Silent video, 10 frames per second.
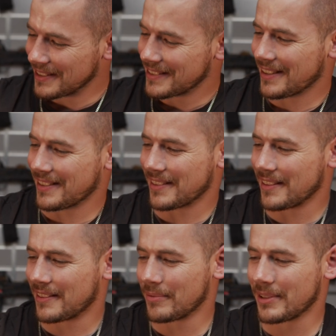Wie gesagt,
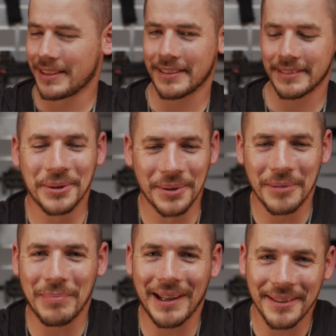da haben wir eine schöne
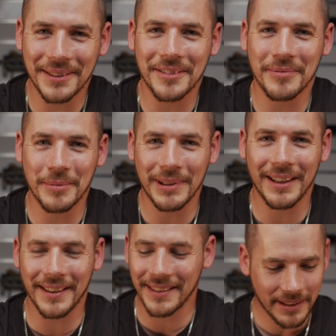Partnerschaft mit
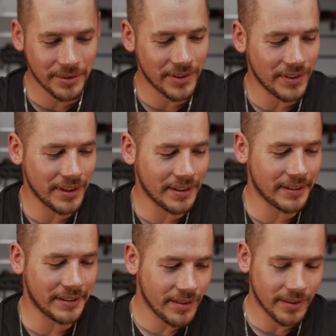Bigadi, die uns
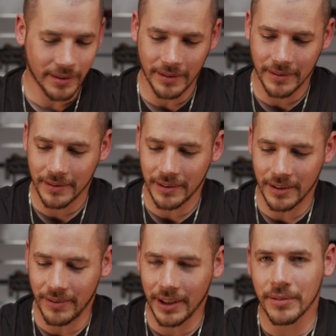hier diese
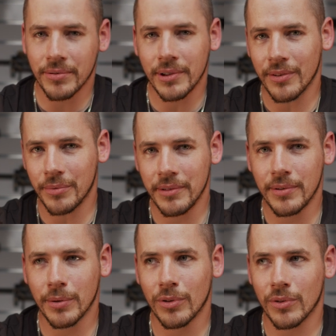Gewehre für diese
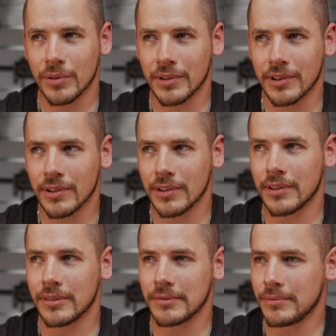Reviews und
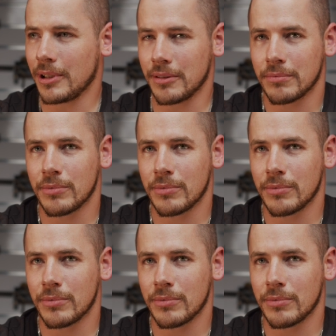äh, ja,